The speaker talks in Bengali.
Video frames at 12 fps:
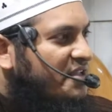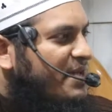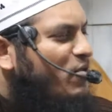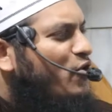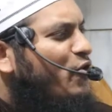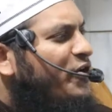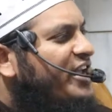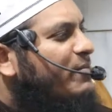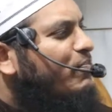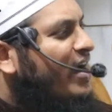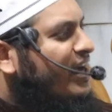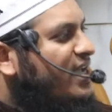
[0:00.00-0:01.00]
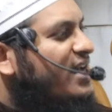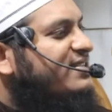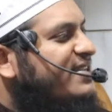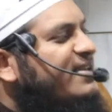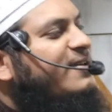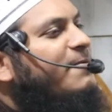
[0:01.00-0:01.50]
এমন অনেক প্রাণী
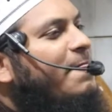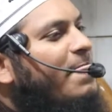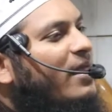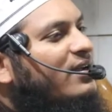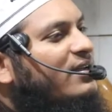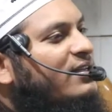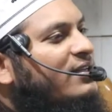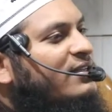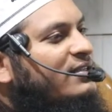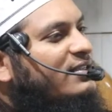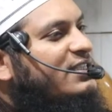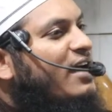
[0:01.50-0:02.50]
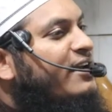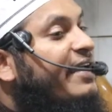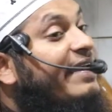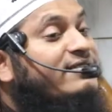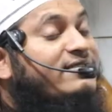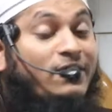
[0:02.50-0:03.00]
আছে যার
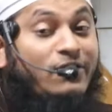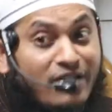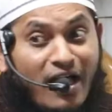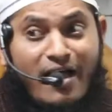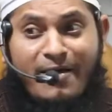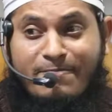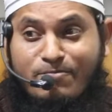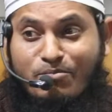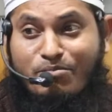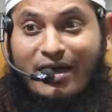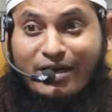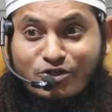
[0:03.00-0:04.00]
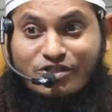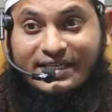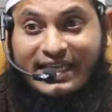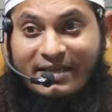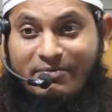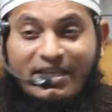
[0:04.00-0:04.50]
হিংস্রতা
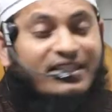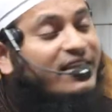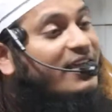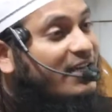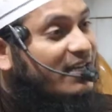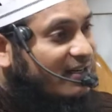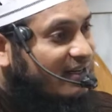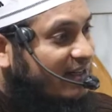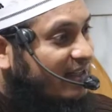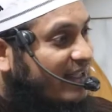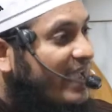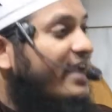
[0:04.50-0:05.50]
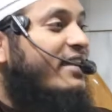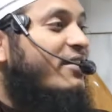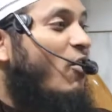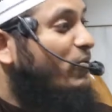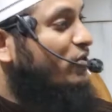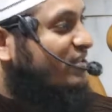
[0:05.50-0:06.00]
মানুষকে ভীতির এক
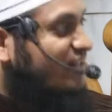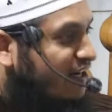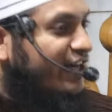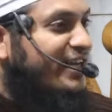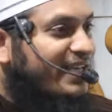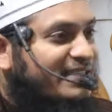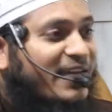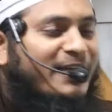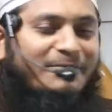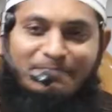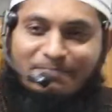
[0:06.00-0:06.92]
অবস্থানে নিয়ে যায়